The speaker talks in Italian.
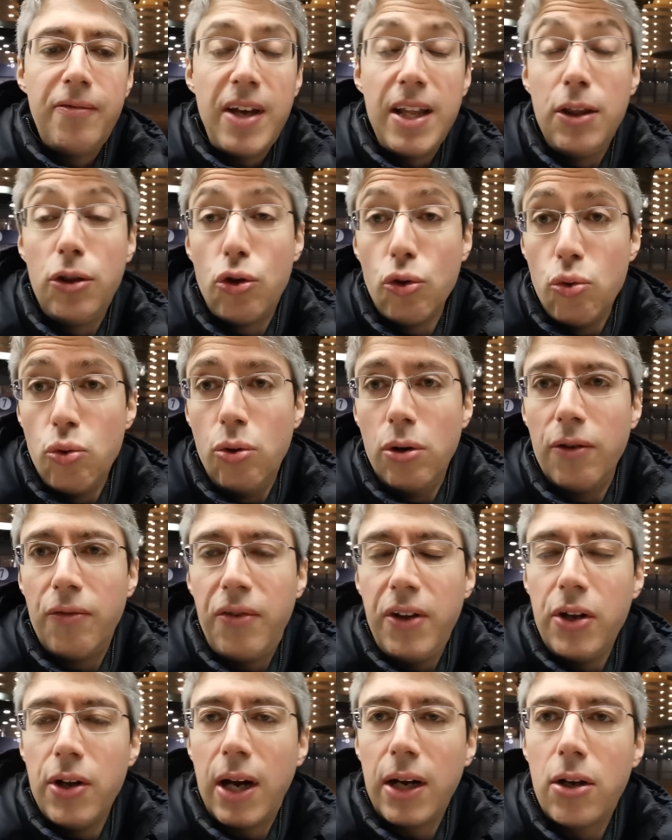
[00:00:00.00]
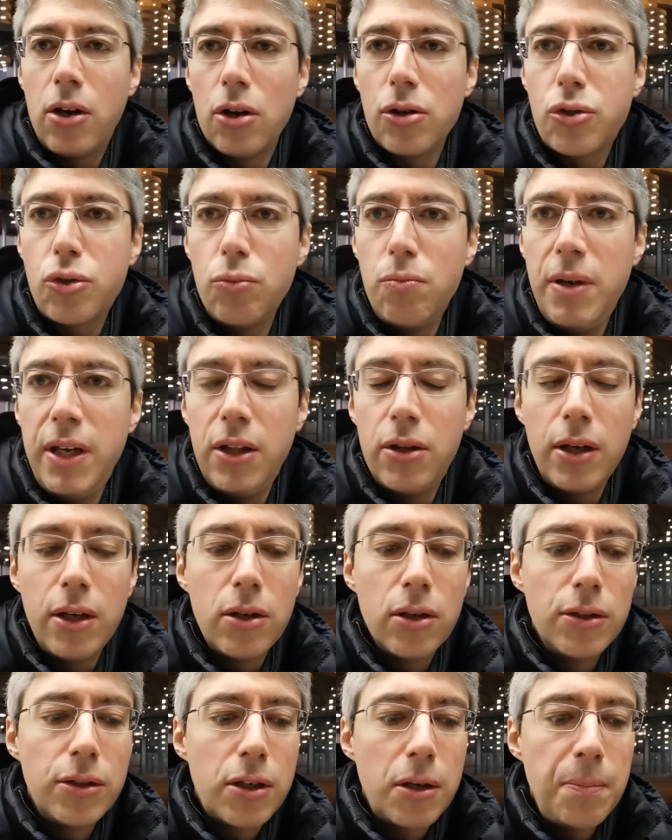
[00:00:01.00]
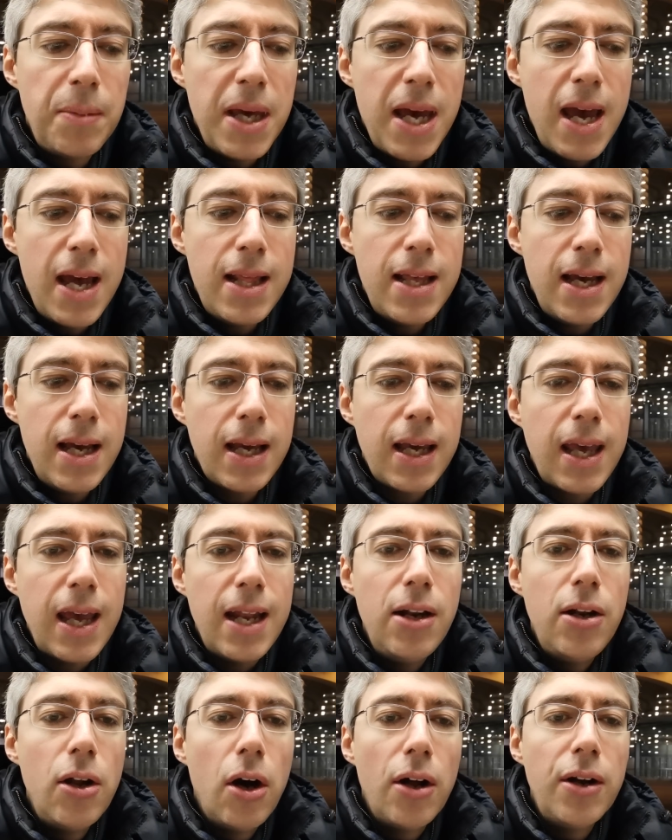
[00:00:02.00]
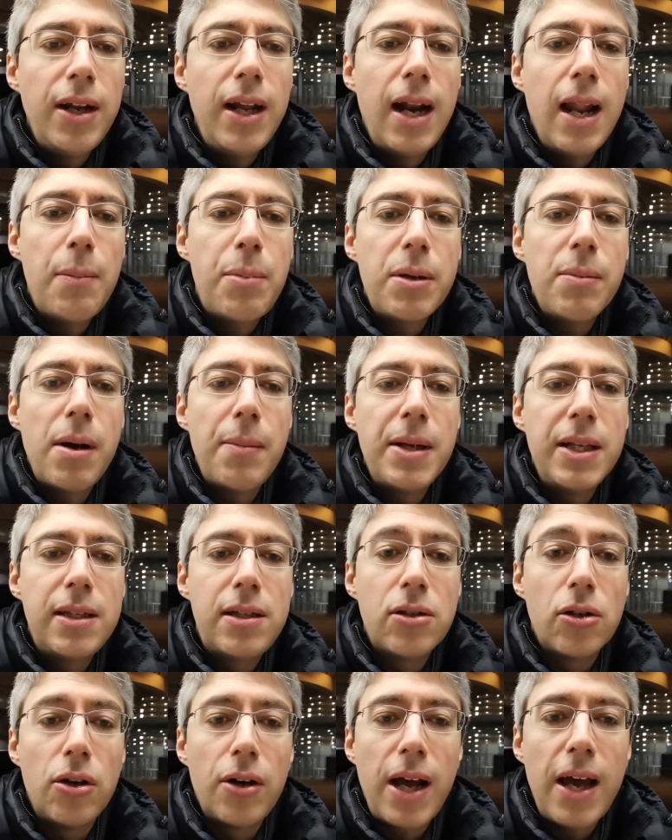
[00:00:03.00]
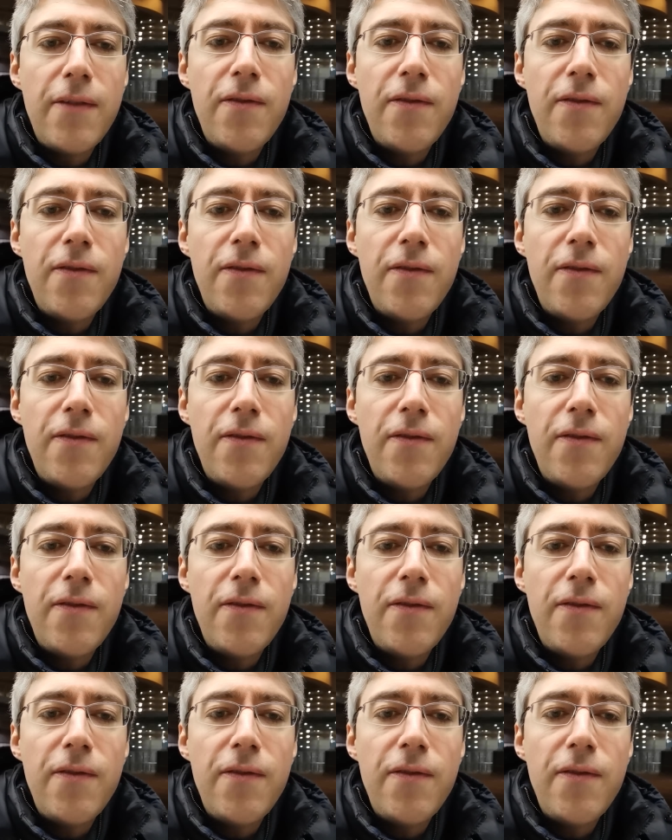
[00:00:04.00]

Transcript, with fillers: 21 fino al gol subito in contropiede, che non nella prima mezz'ora.